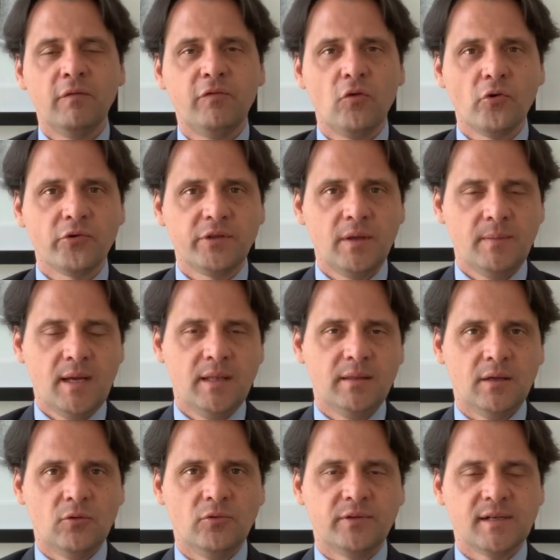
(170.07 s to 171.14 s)

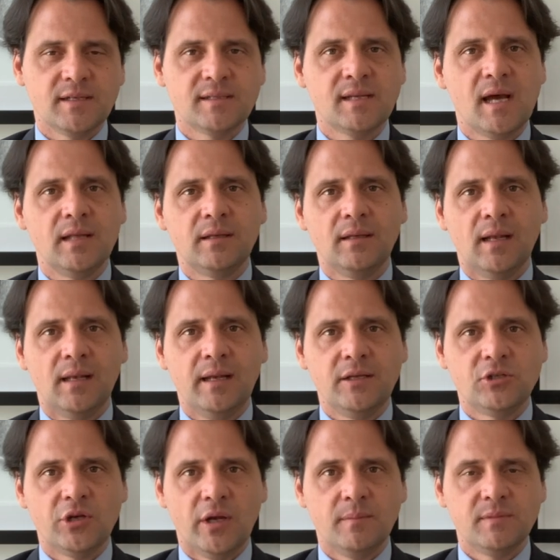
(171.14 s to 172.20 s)
fortemente contrastati
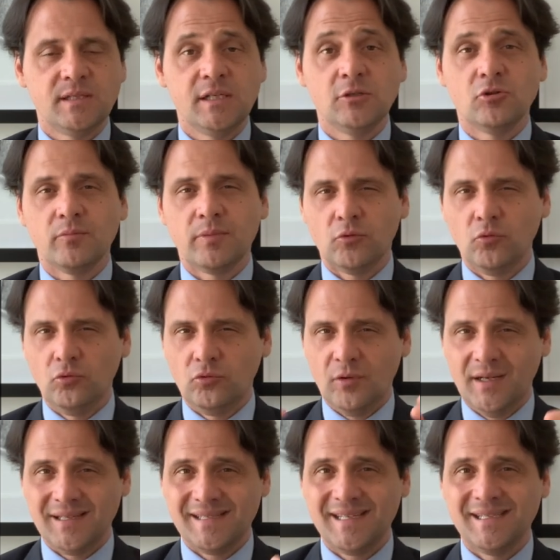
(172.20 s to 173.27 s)
dall'HRMC, soprattutto
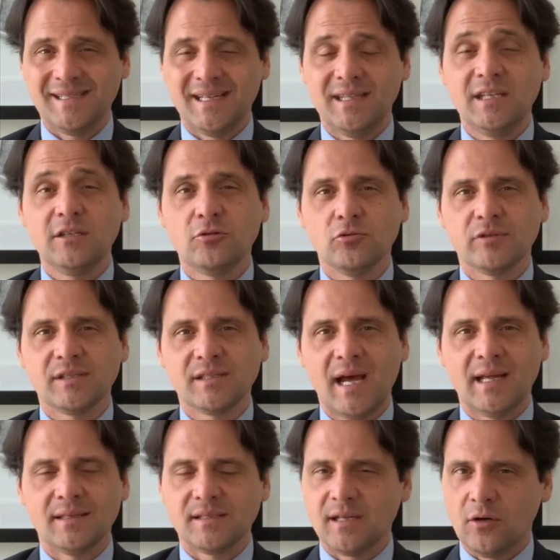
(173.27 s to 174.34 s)
in assenza di
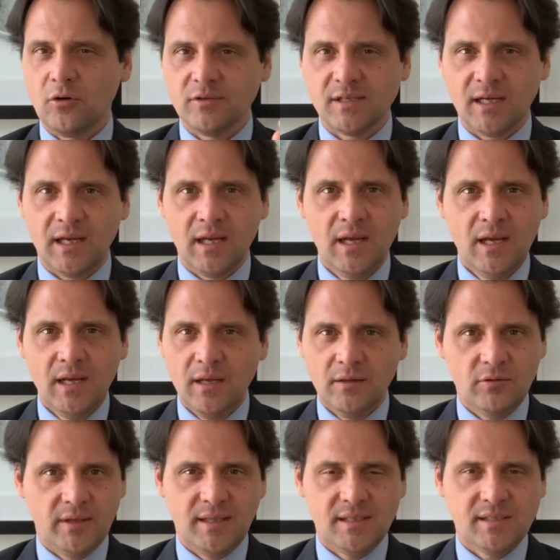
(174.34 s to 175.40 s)
sostanza, cosa che
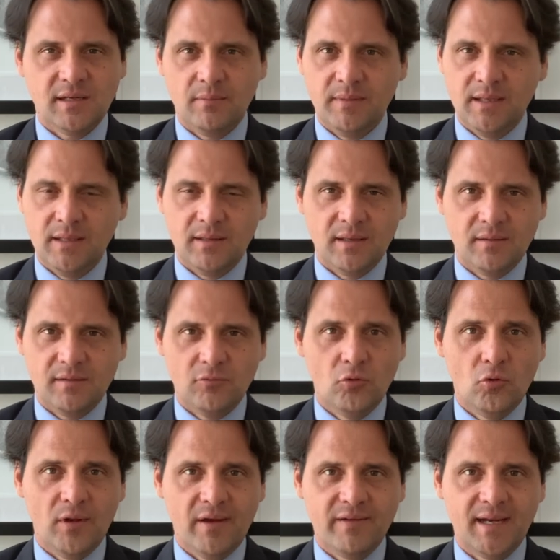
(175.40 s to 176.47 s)
tendenzialmente
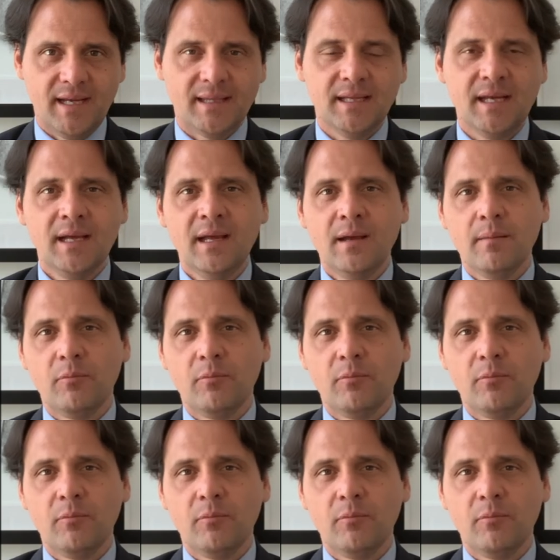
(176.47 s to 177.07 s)
non avrete.